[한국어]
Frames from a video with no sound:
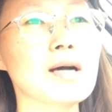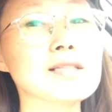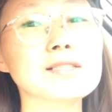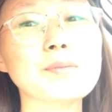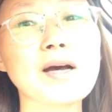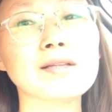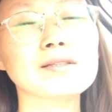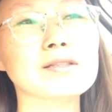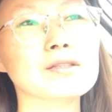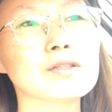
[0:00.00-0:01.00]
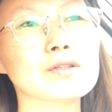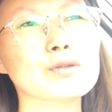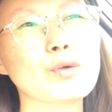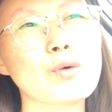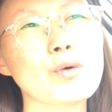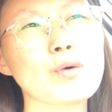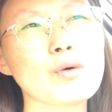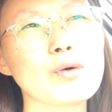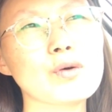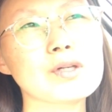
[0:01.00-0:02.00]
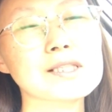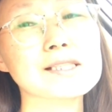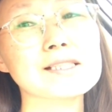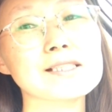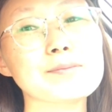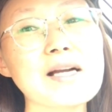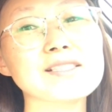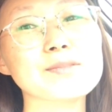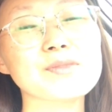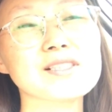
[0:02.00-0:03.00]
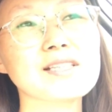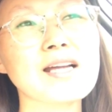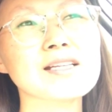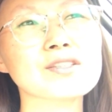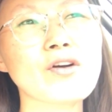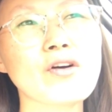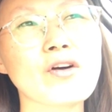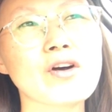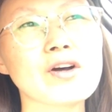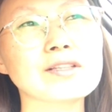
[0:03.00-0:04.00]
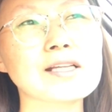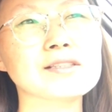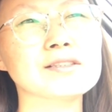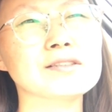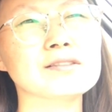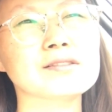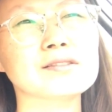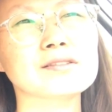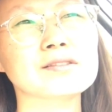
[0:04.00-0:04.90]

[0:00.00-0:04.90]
하지만 또 그 말씀들 따라서 나는